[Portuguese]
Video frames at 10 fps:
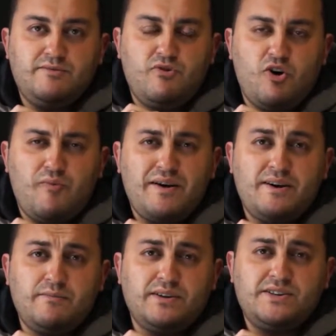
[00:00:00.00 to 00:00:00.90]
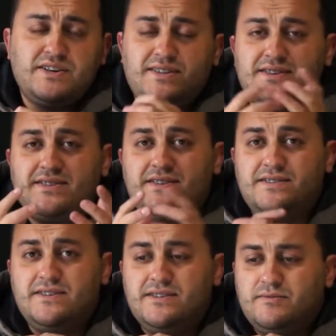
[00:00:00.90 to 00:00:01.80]
Bom, é uma câmera que já está
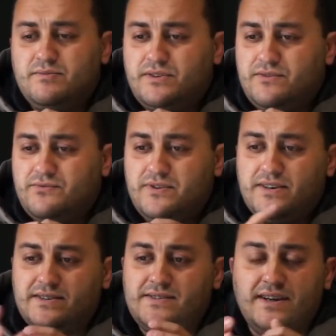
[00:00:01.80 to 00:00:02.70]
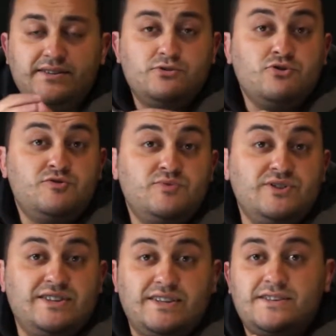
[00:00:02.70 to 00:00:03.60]
esquecida, porque foi lançada em
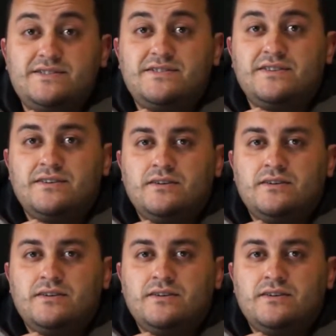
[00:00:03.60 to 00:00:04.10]
2003,